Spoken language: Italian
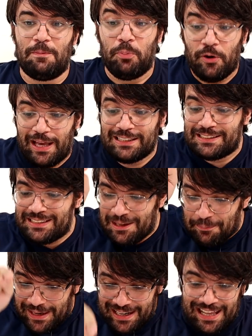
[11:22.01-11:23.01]
e poi anzi
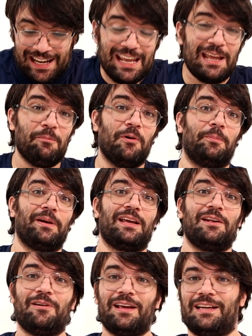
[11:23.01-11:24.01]
ne parleremo
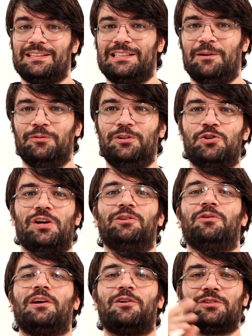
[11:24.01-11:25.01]
perché non è che stiamo
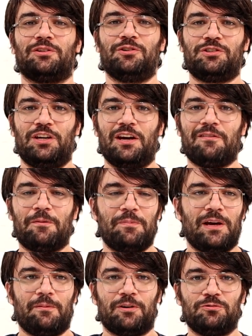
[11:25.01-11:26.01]
dicendo le cose così, eh
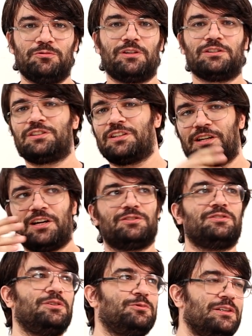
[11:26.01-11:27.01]
vabbè ma tu grazie al
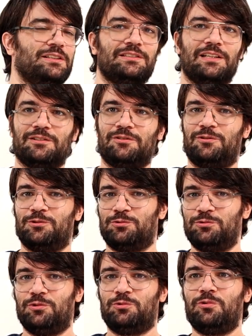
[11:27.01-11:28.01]
cazzo stai utilizzando nello
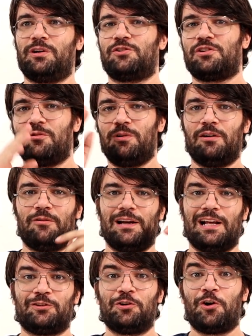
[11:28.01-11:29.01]
studio tuo che c'è quello e
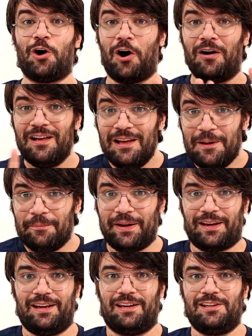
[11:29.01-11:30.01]
quell'altro, no,
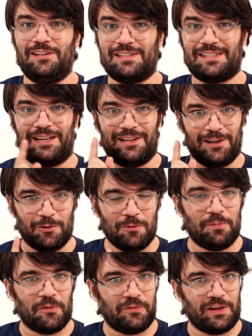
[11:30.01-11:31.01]
perché chi sta nel
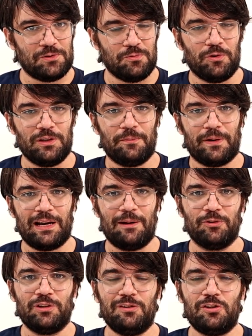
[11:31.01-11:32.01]
gruppo Facebook di
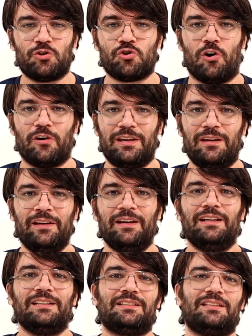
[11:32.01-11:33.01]
Parliamo di Videogiochi
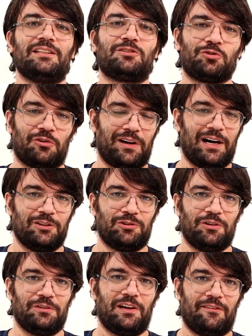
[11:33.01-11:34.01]
si è
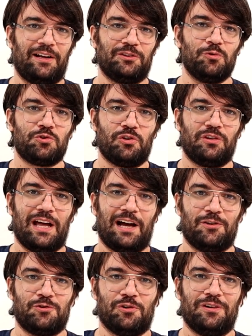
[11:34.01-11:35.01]
trovato davanti a un
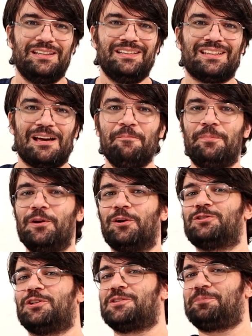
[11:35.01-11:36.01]
sondaggio in tempi
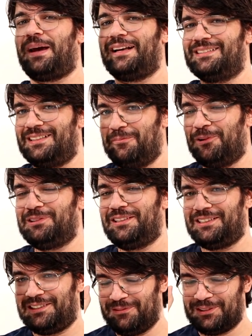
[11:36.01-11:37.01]
non sospetti,
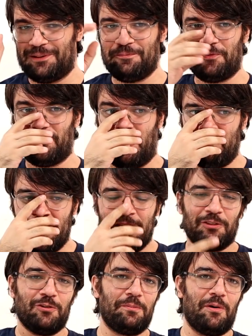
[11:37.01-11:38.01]
moltissimo tempo fa,
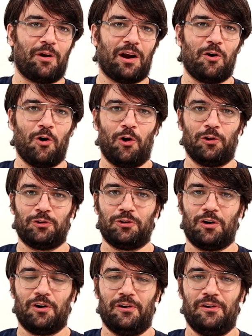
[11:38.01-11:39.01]
dove abbiamo
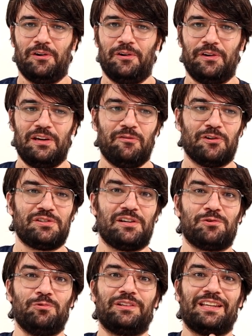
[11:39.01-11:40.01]
raccolto eh, i vostri
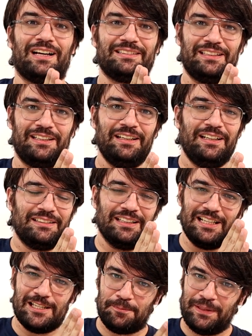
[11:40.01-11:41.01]
risultati
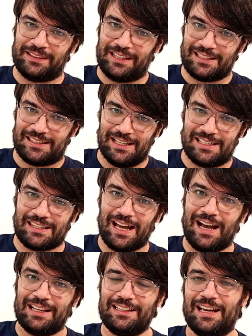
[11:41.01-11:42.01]
degli speed test di
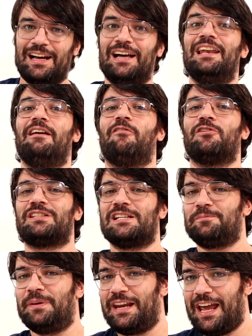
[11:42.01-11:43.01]
Stadia, le vostre
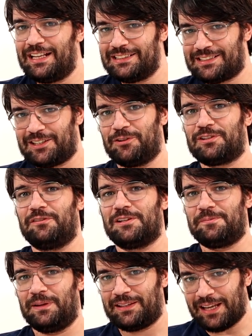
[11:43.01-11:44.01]
esperienze, cosa vi
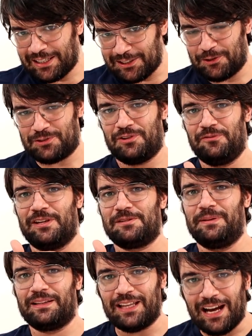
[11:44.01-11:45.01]
aspettate, cosa non vi
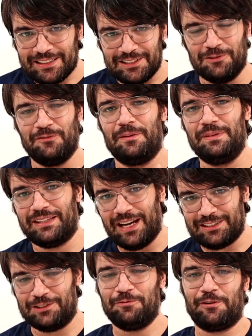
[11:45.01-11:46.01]
aspettate, dove
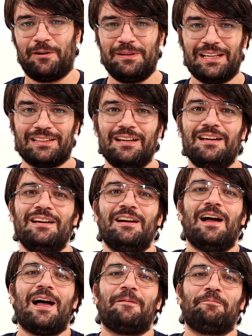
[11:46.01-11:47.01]
abitate, dove non abitate,
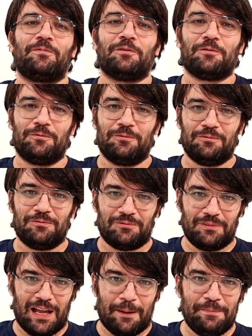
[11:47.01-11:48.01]

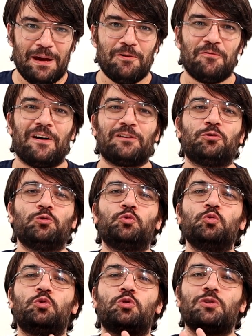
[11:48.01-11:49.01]
abbiamo fatto
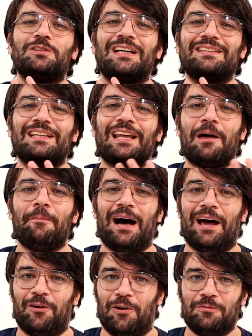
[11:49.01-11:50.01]
tutto dati alla
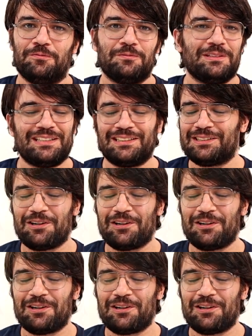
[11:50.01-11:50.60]
mano, state